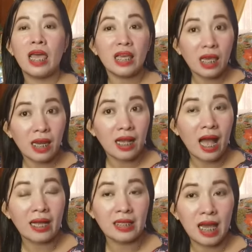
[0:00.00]
ikaw ay
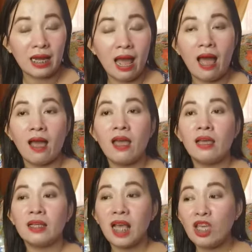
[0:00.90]
nag-aatsara
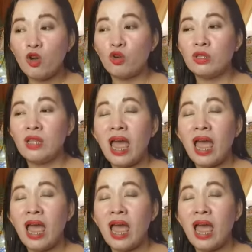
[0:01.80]
ngayon,